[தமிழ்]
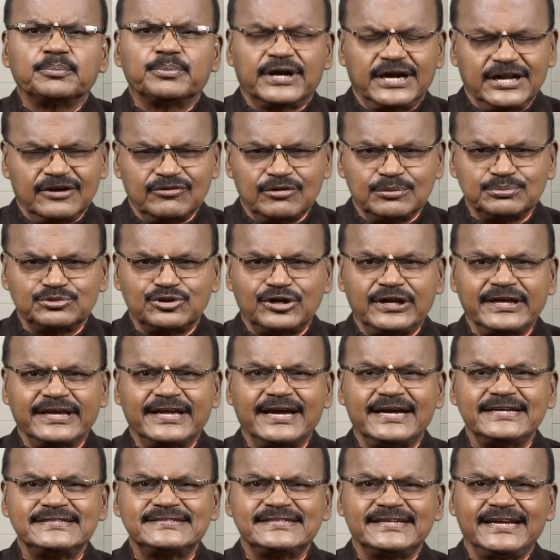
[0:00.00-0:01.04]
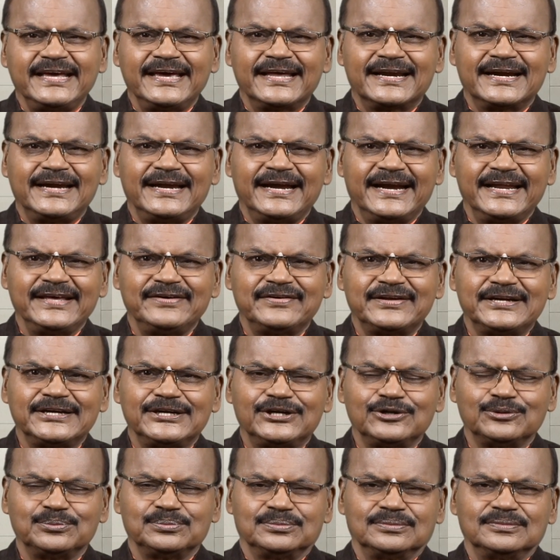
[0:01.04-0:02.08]
பிரணவம் தொலைக்காட்சி நேயர்கள்
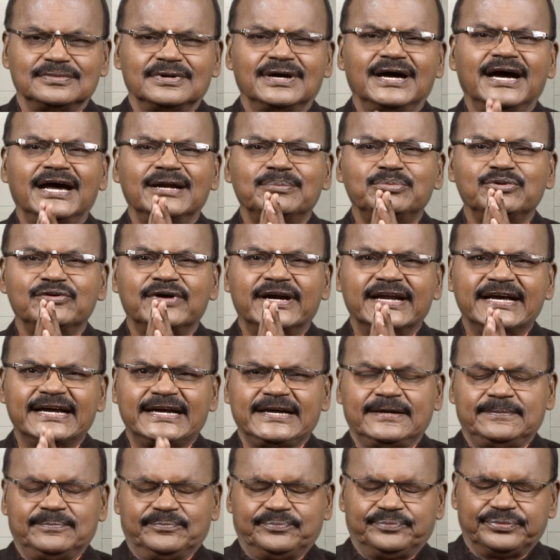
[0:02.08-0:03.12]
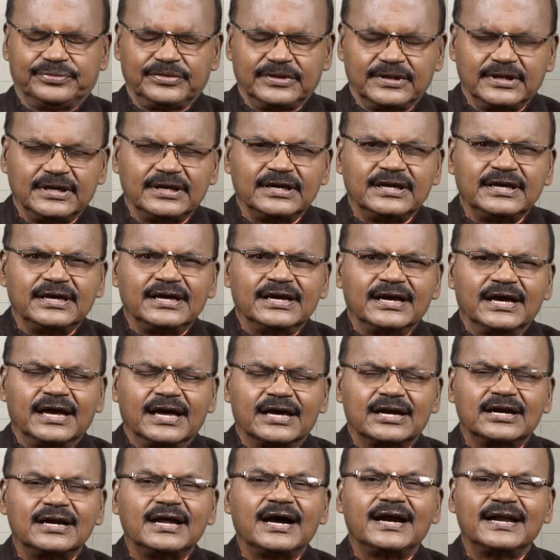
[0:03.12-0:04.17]
அனைவருக்கும் அன்பு வணக்கம்
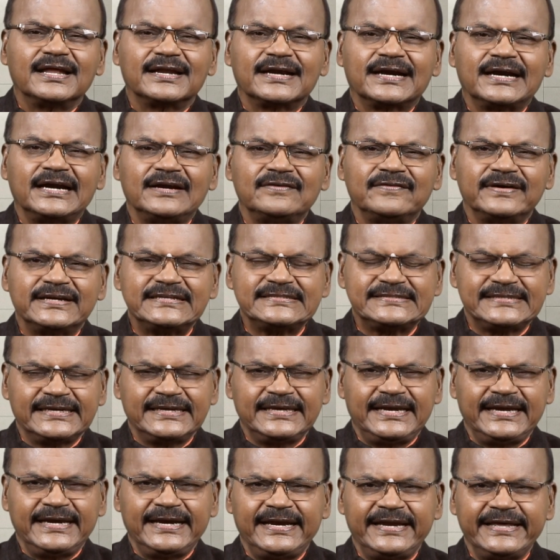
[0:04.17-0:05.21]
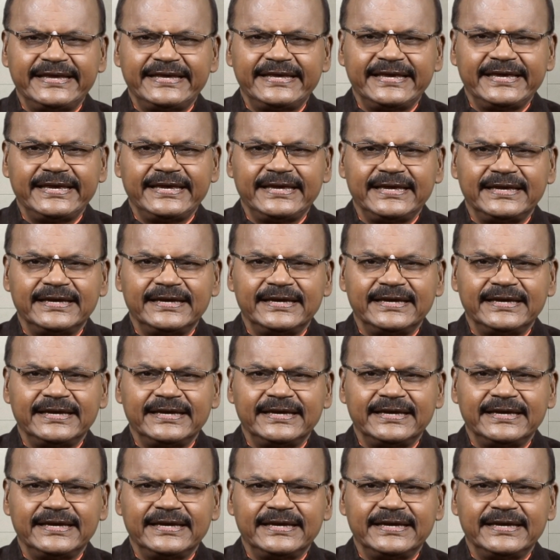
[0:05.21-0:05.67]
அருளாளர்கள் வரிசையில் இன்றைக்கி